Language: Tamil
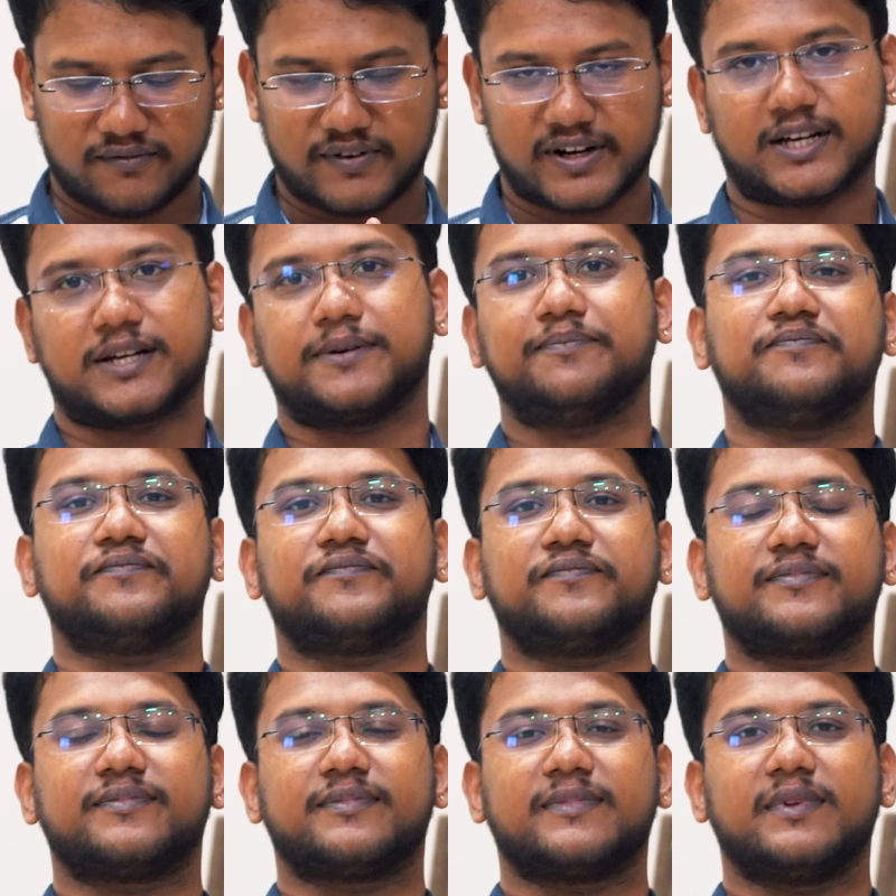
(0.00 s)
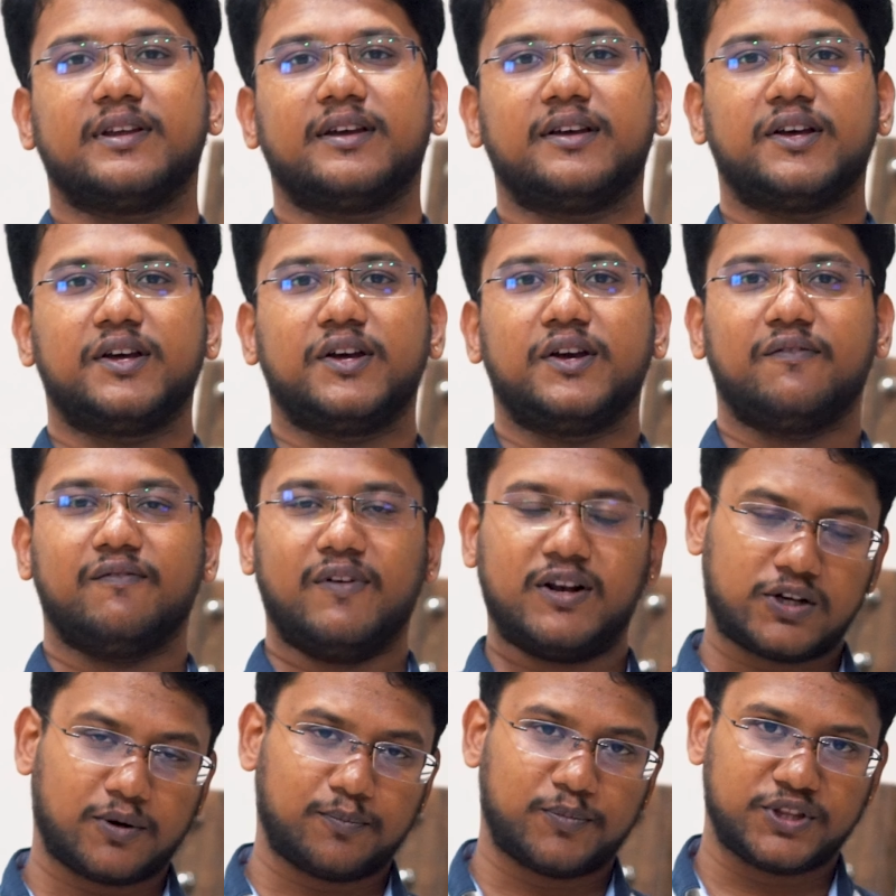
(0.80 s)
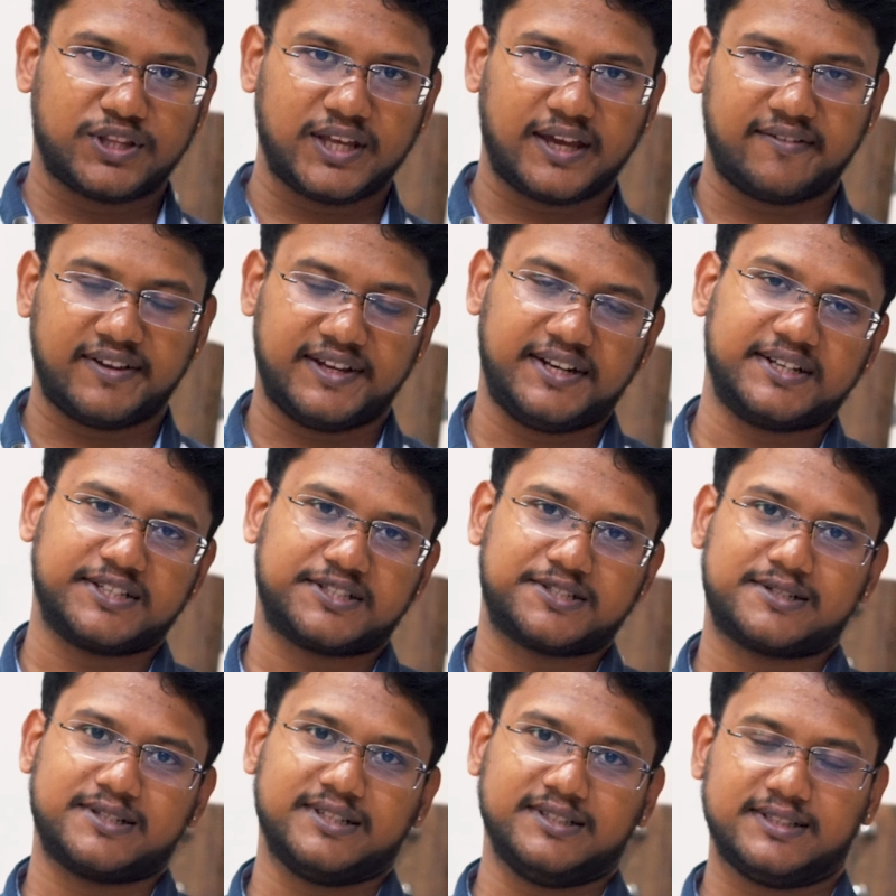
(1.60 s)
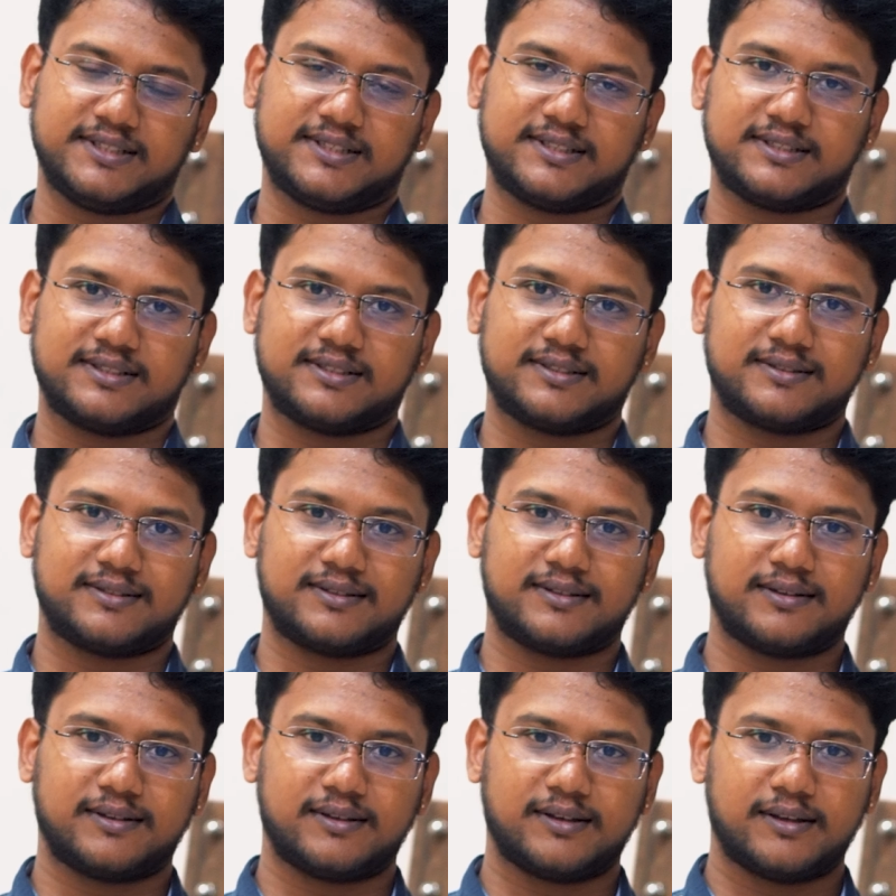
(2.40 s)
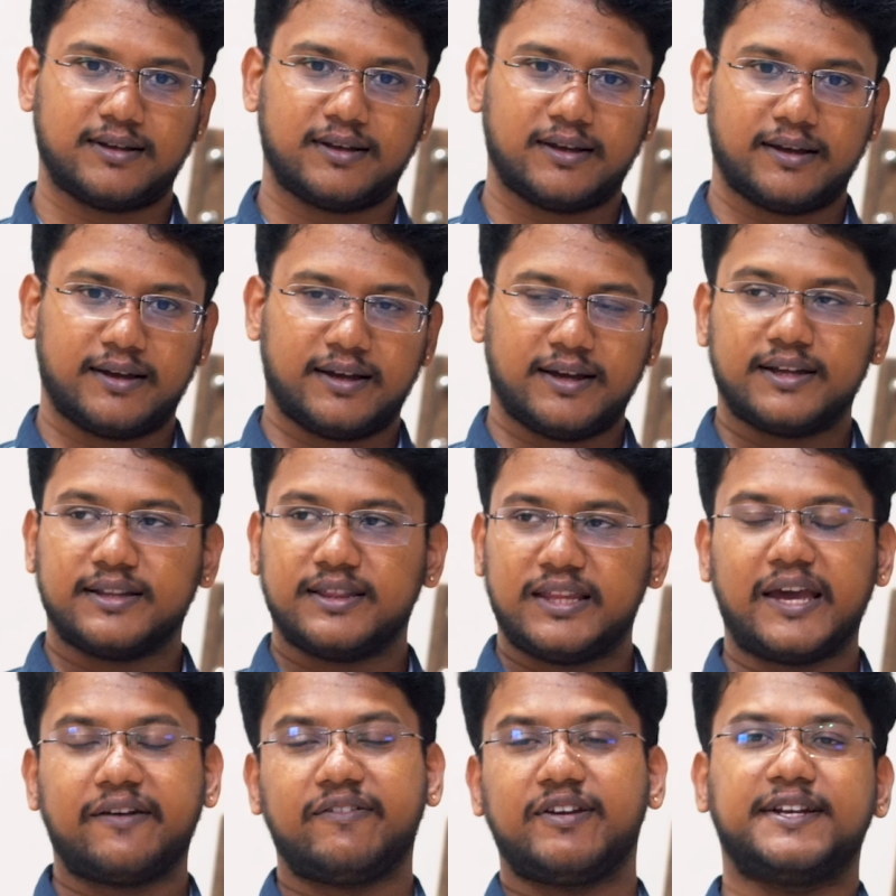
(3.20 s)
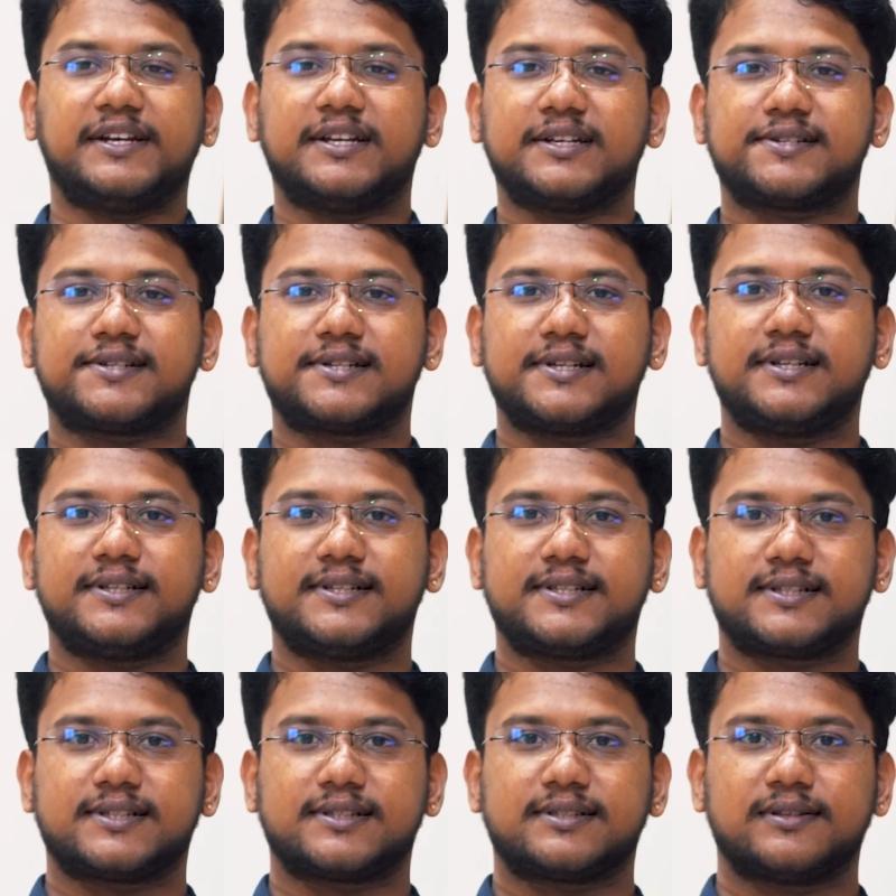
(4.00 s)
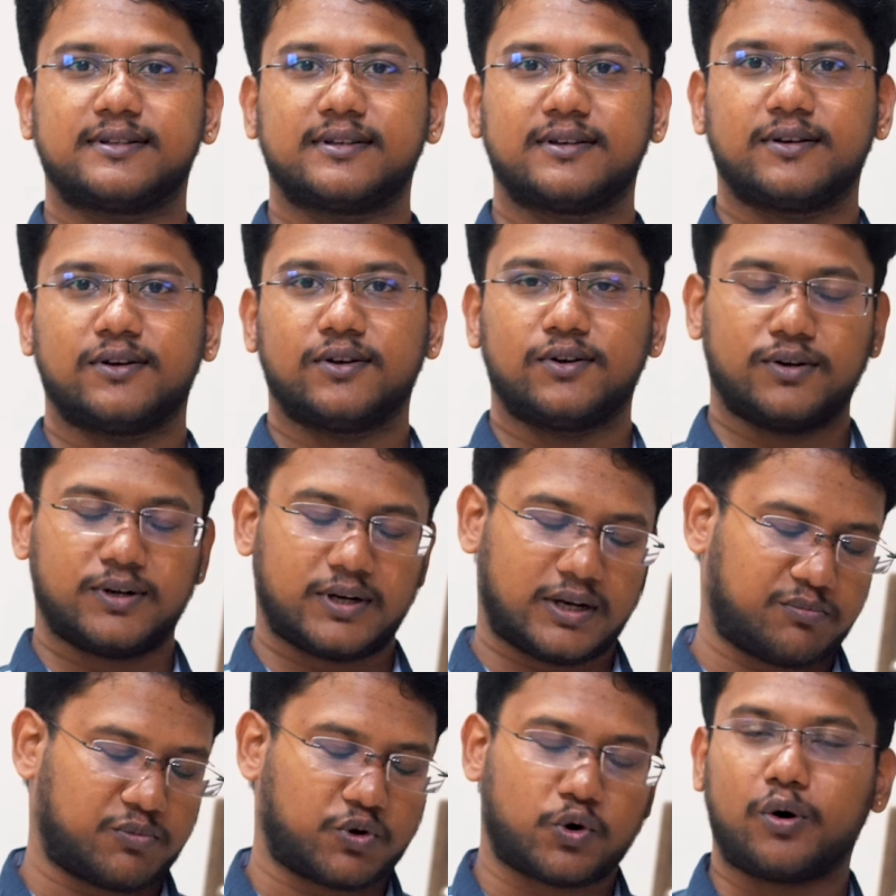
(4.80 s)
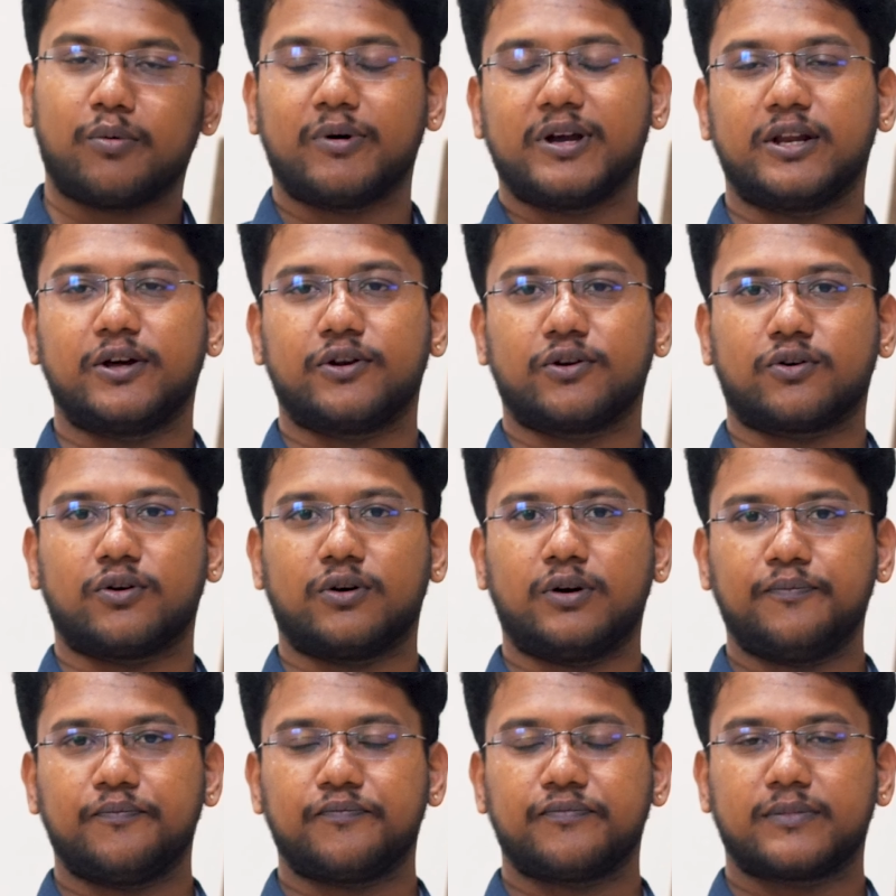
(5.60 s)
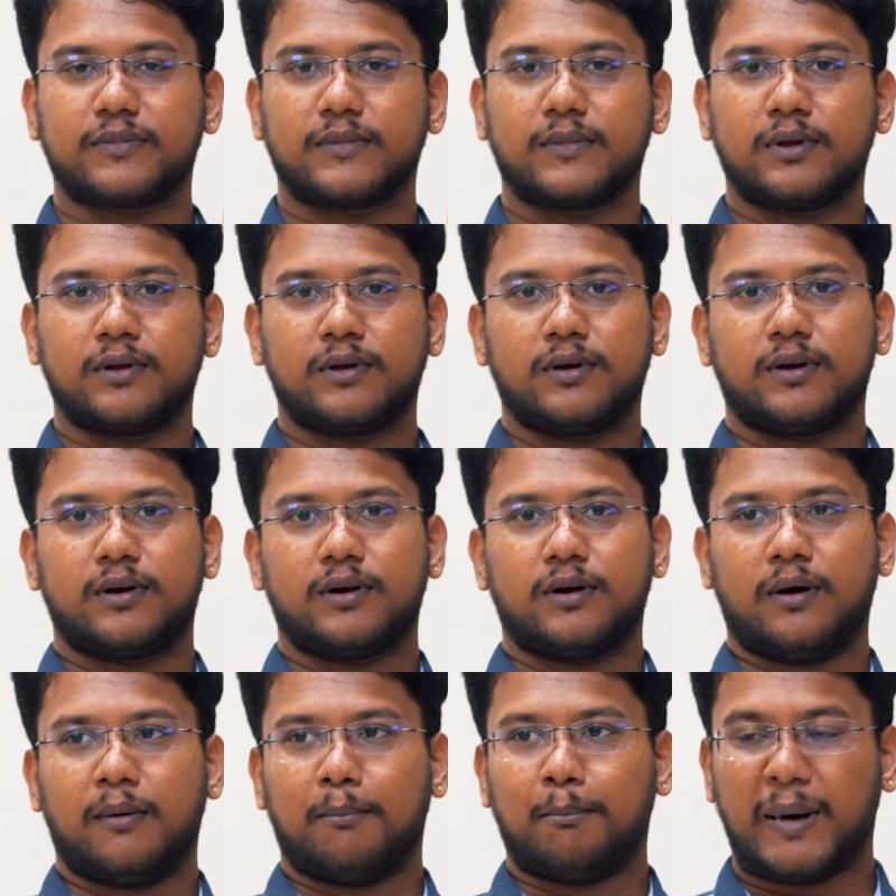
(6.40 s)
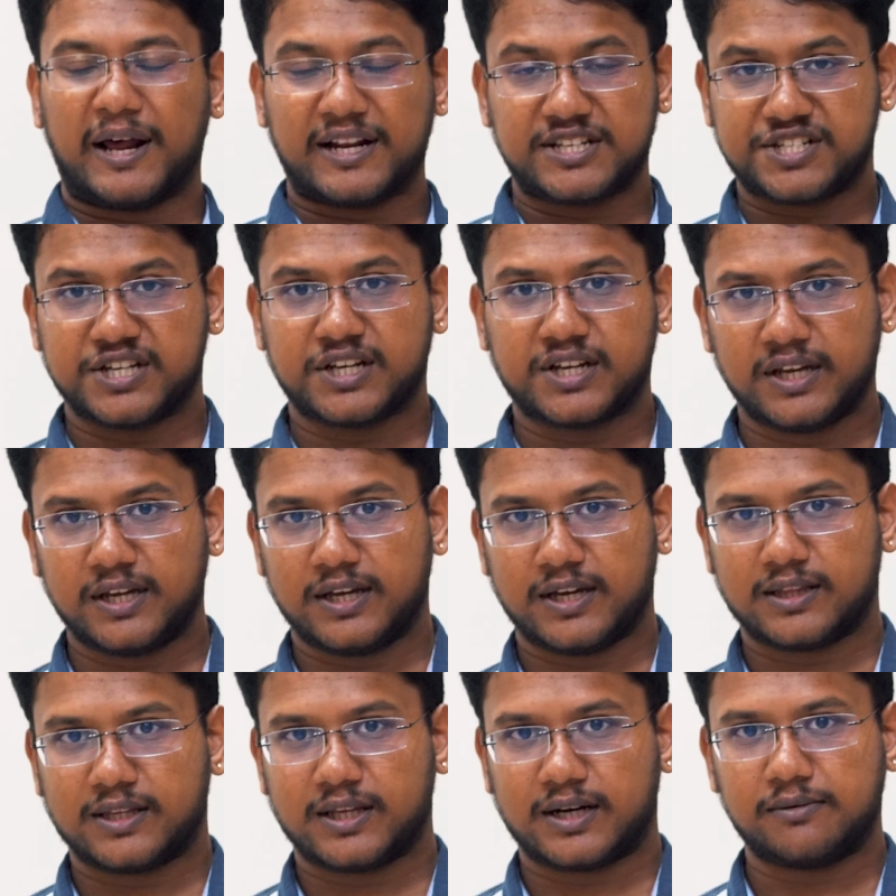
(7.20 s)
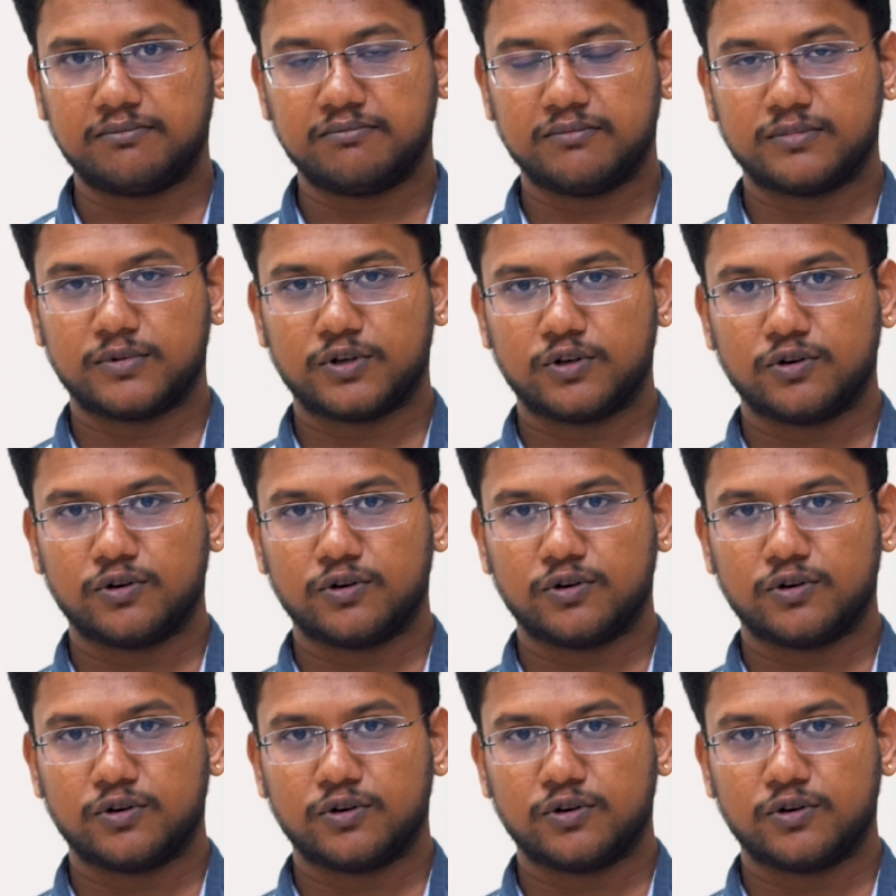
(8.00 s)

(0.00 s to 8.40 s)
வணக்கம் வெல்கம் டு தேவி இண்டஸ்ட்ரீஸ் தேவி இண்டஸ்ட்ரீஸ் நம்ம கோவையில் இருக்கோம் மரச்சக்கு இயந்திரம்